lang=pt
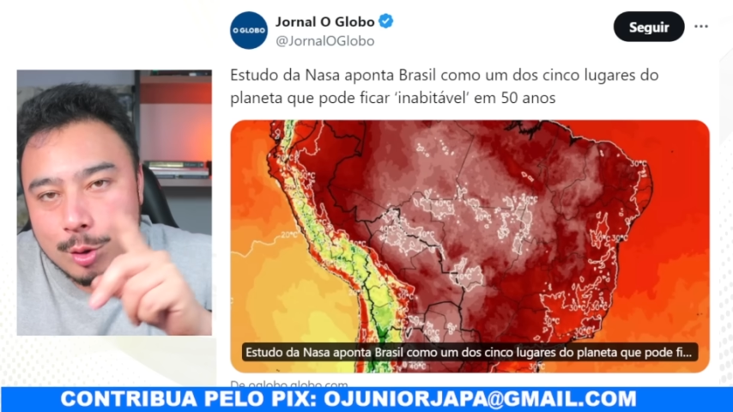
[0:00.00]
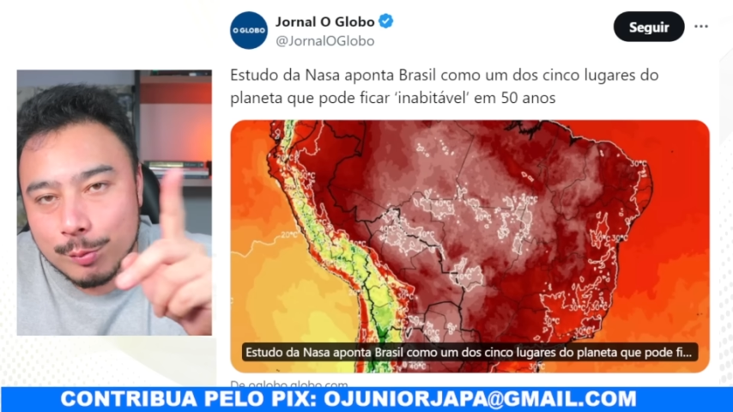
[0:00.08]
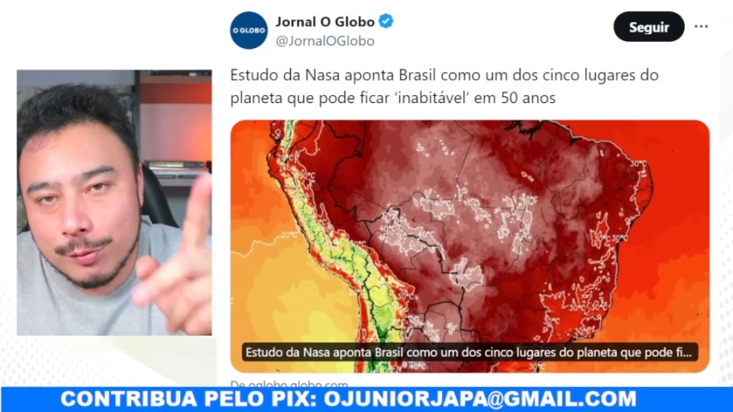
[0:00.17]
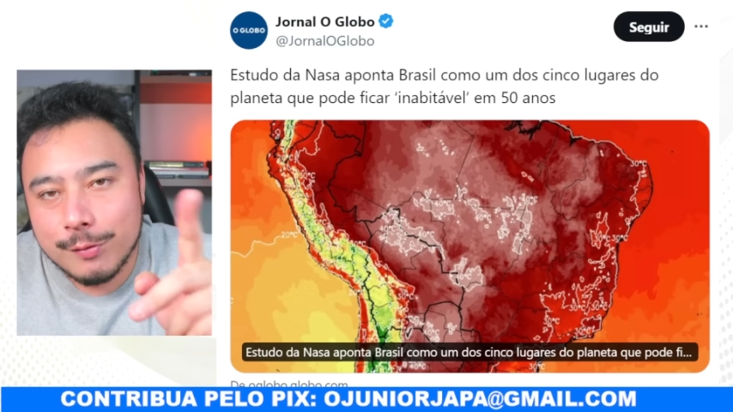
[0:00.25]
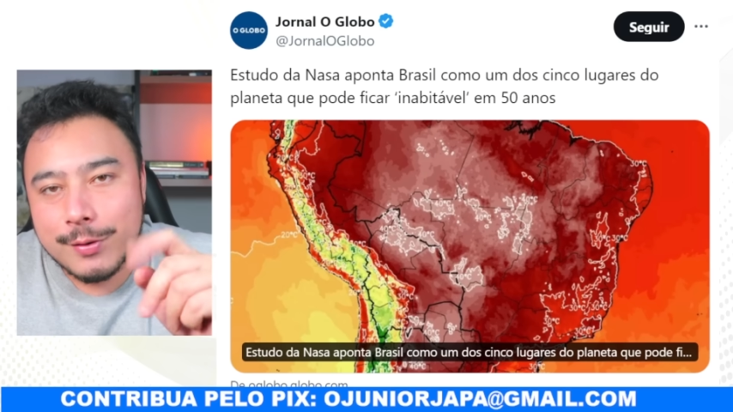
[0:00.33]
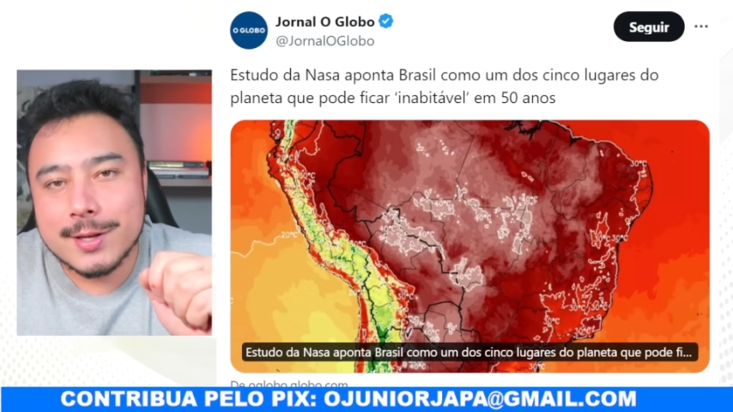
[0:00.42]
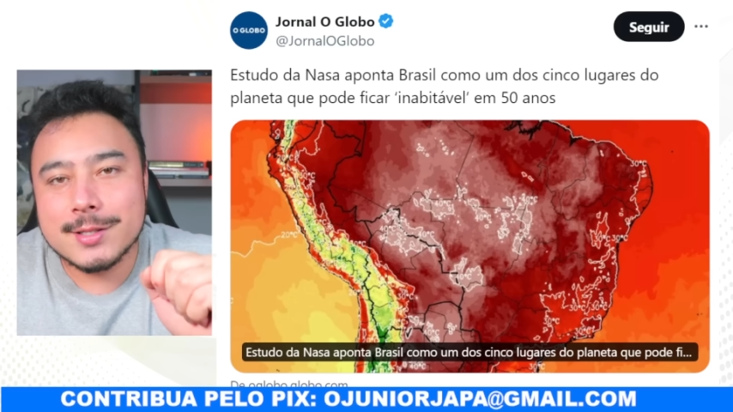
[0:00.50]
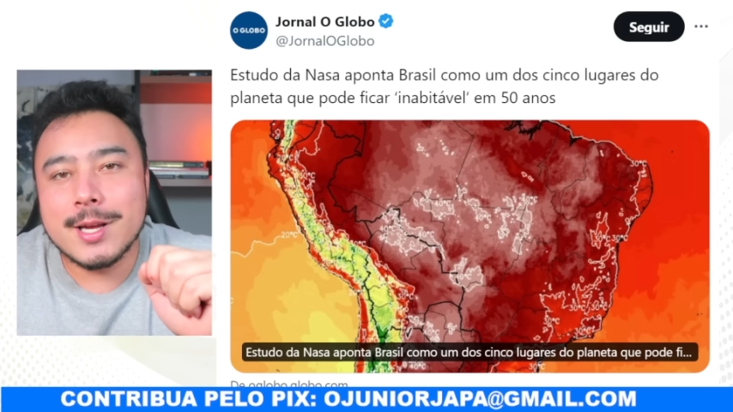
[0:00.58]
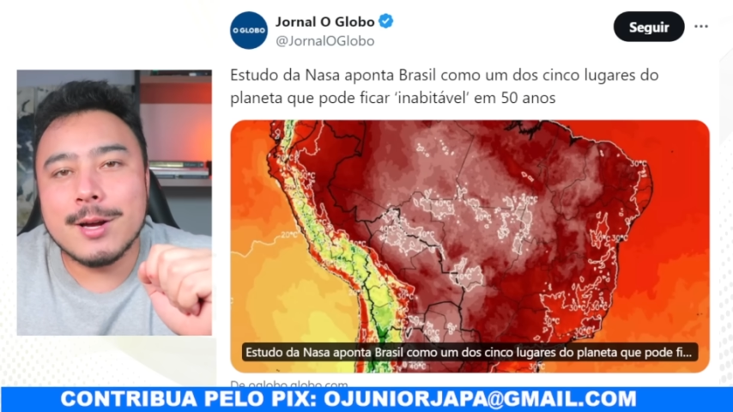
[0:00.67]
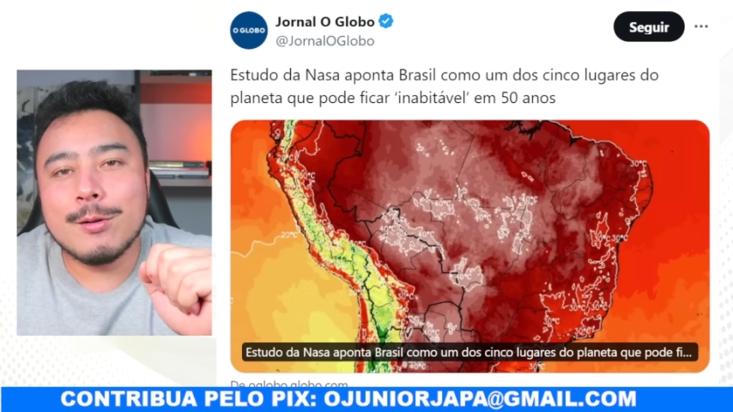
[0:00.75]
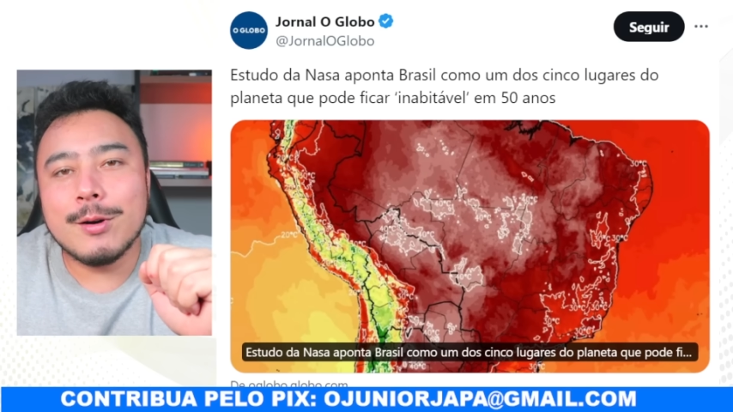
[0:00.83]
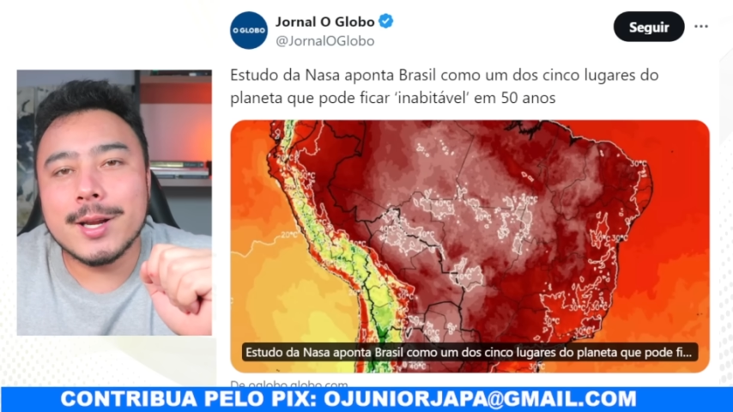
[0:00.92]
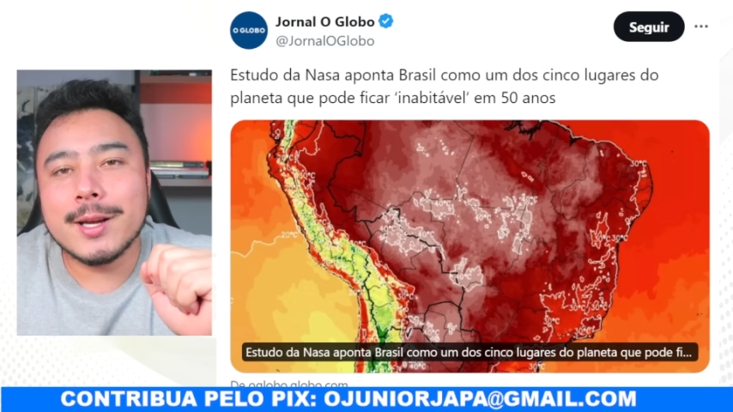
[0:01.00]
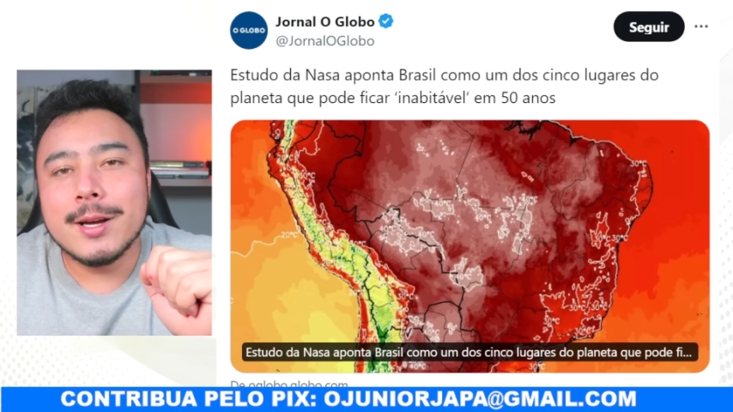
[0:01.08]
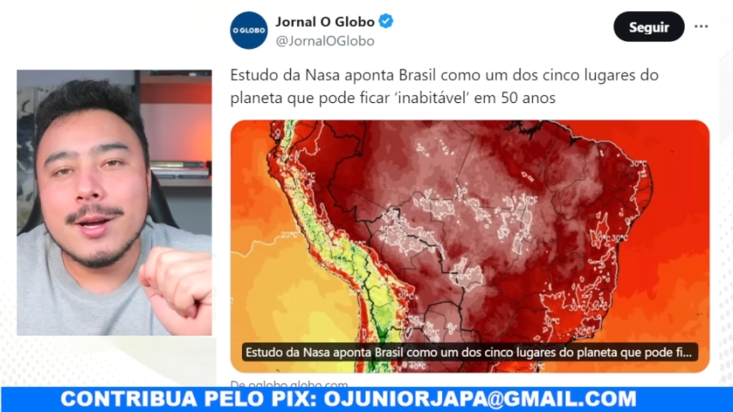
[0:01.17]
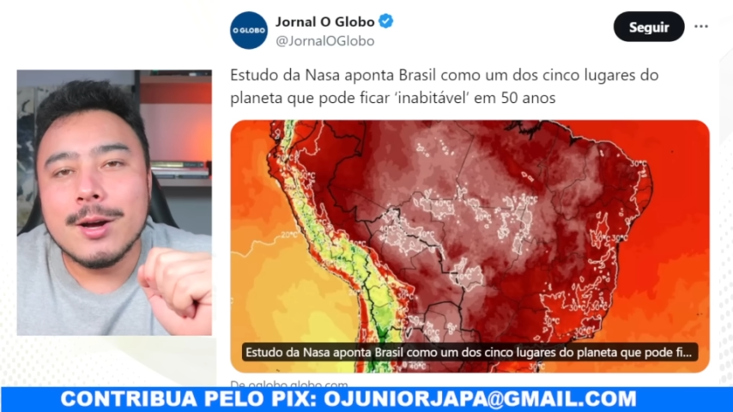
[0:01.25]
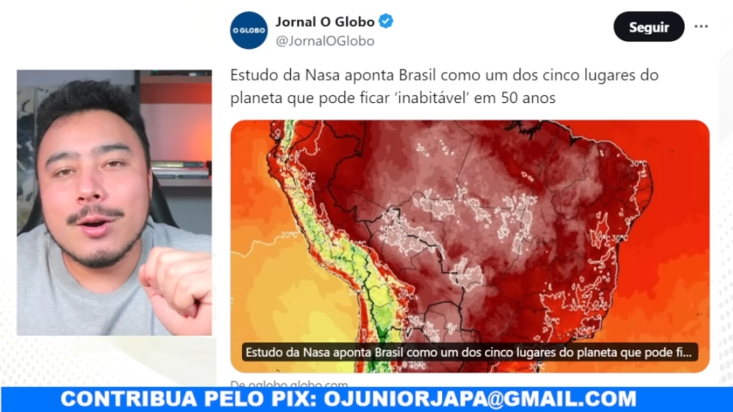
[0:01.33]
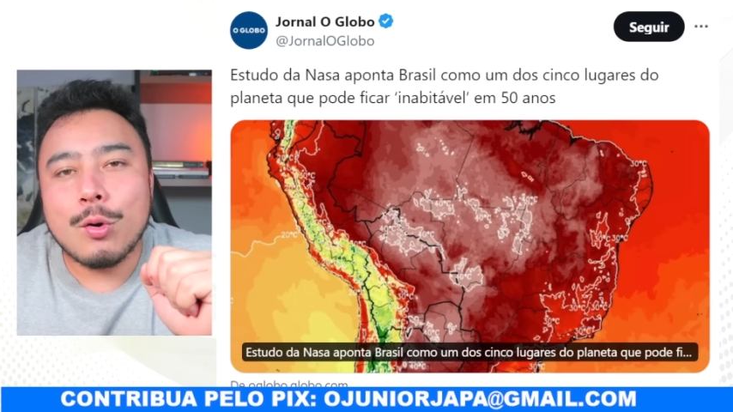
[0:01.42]
vão fazer agora
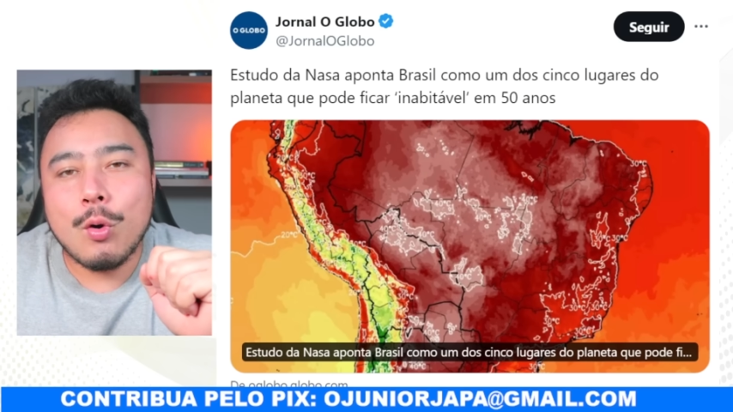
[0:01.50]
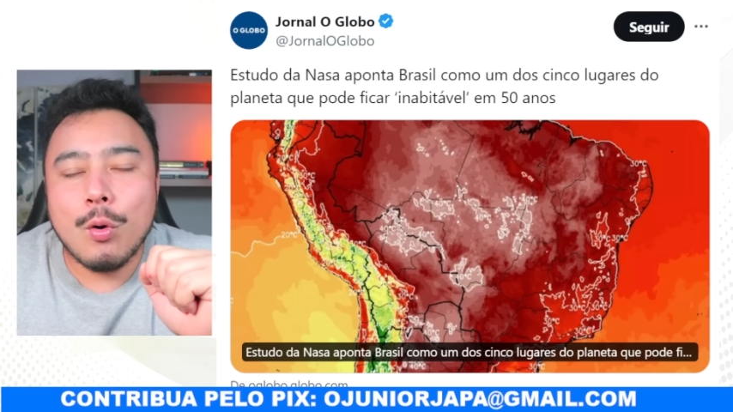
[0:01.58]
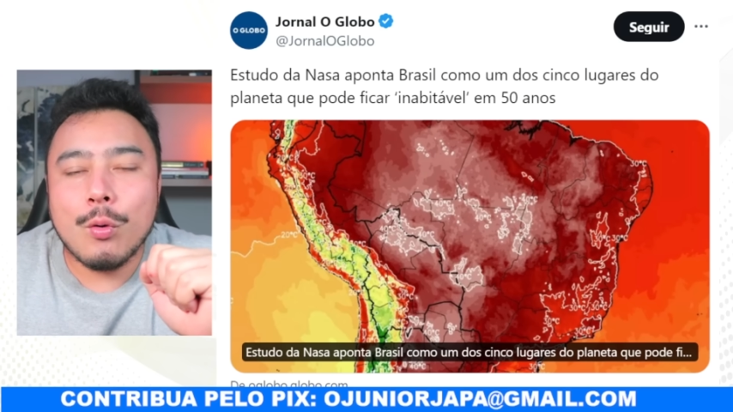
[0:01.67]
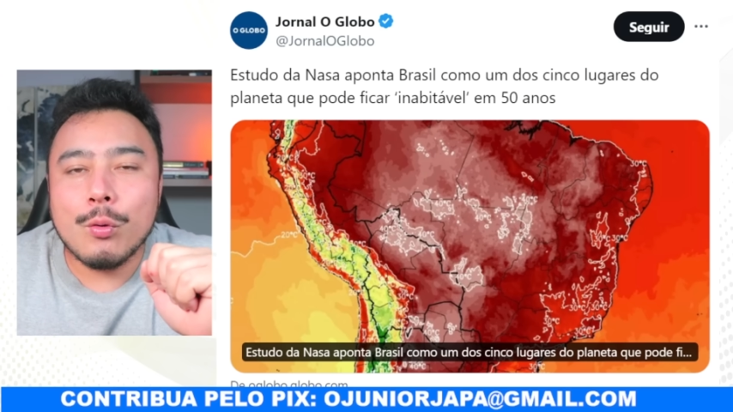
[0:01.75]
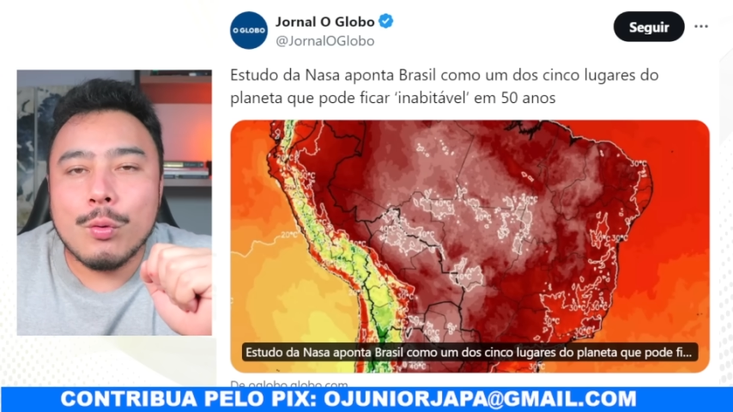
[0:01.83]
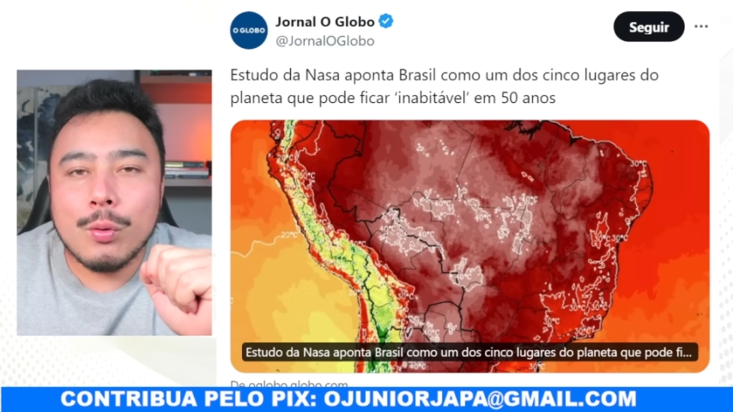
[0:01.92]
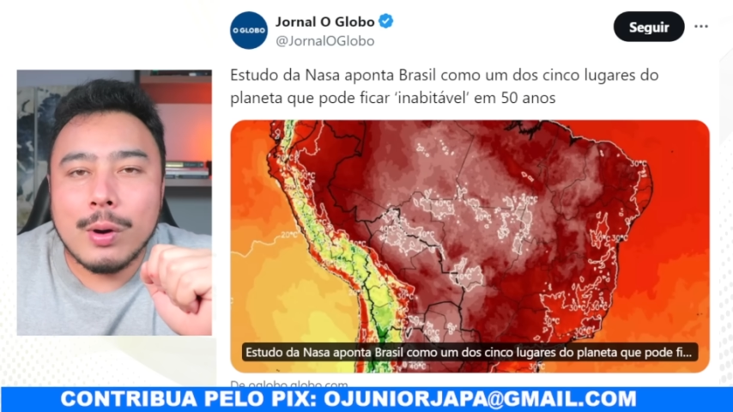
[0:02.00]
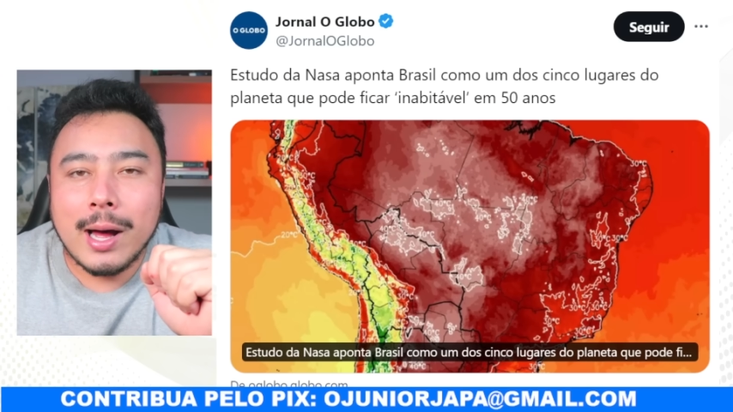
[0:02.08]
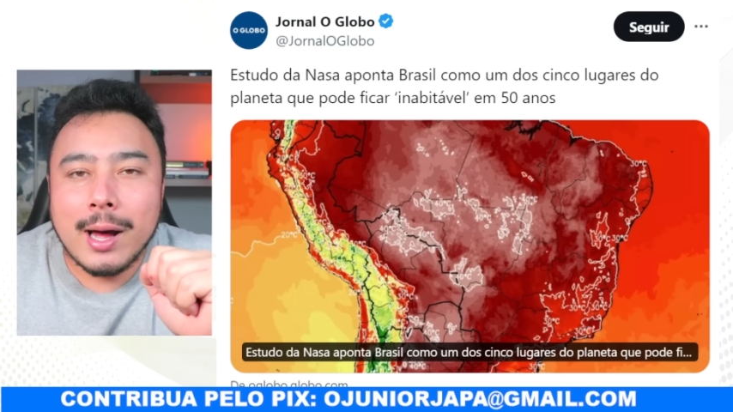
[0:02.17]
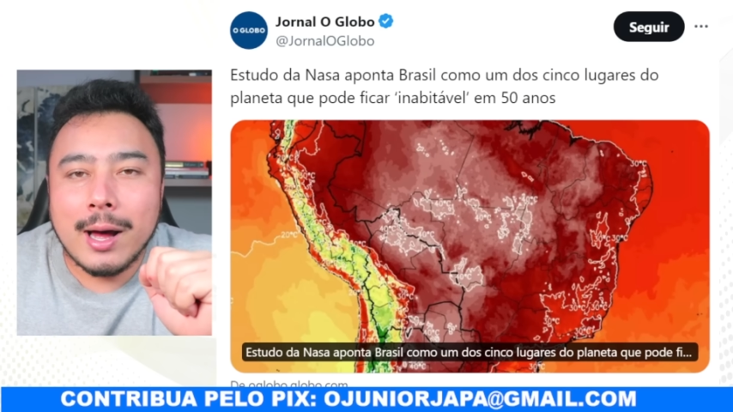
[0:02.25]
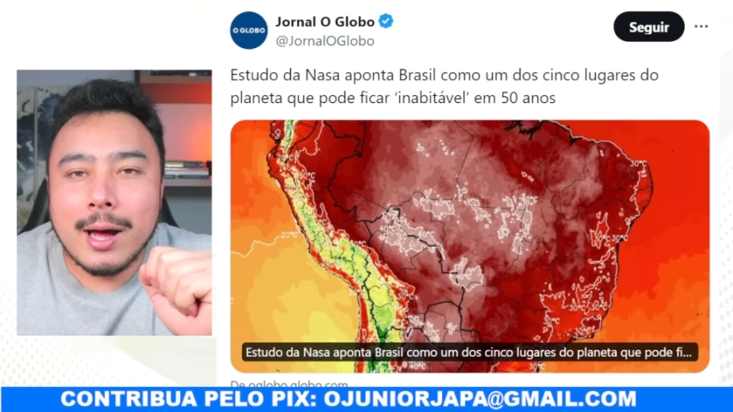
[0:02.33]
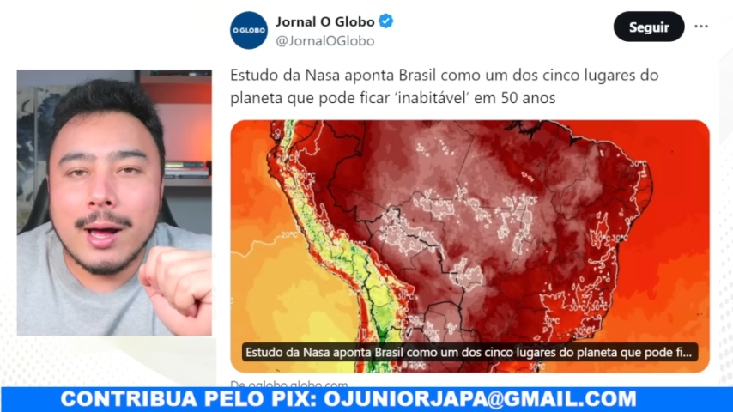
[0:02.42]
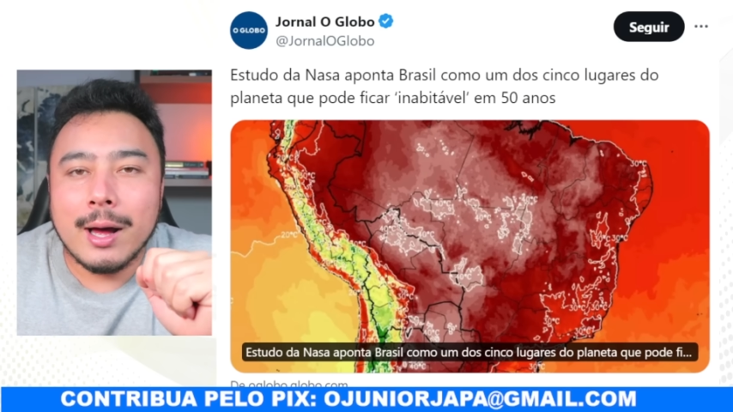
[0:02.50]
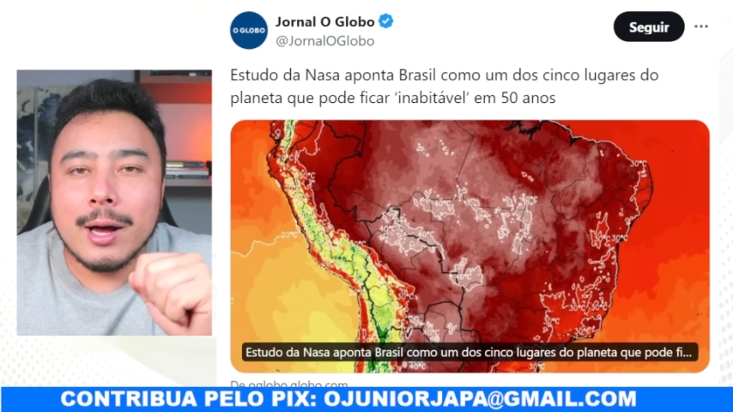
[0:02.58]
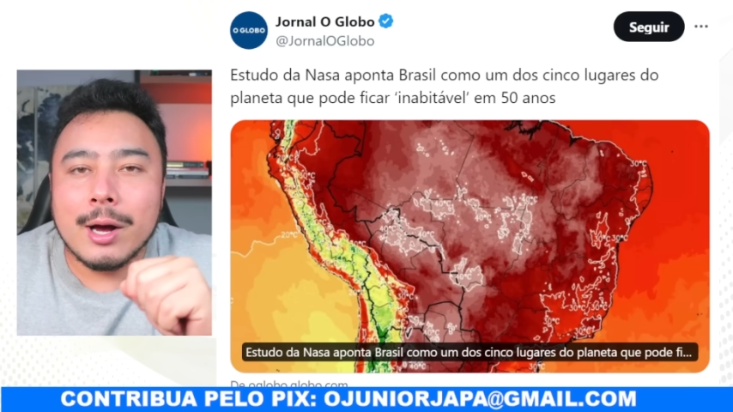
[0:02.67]
com a